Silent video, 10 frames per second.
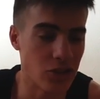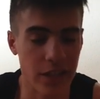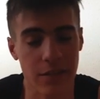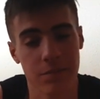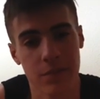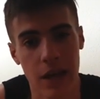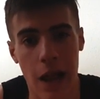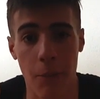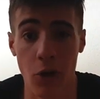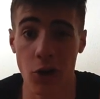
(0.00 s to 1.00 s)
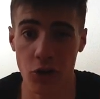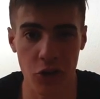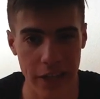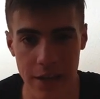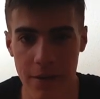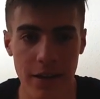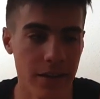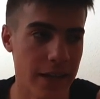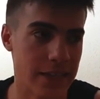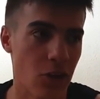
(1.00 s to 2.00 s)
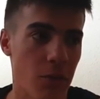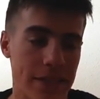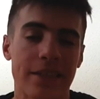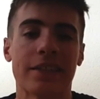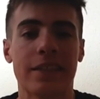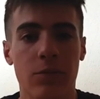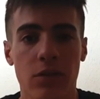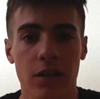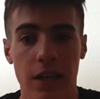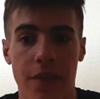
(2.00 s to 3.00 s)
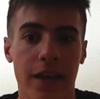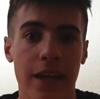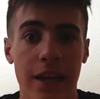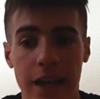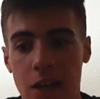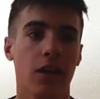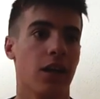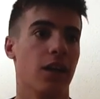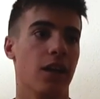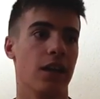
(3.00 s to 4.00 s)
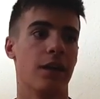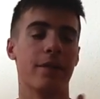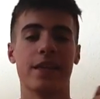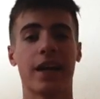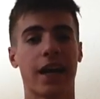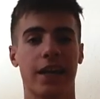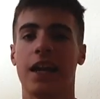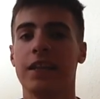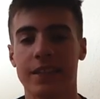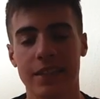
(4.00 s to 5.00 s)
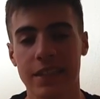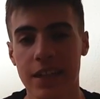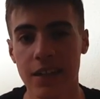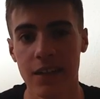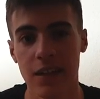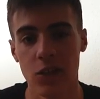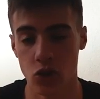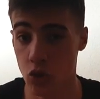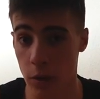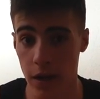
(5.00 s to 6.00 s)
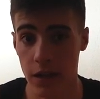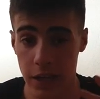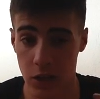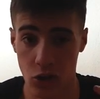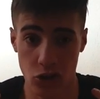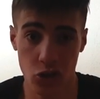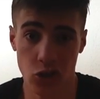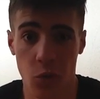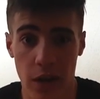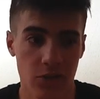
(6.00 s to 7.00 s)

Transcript: sé, a lo mejor el rollo que lleva es algo más atractivo y hace que la media en general de esa chica suba. Y con los chicos igual.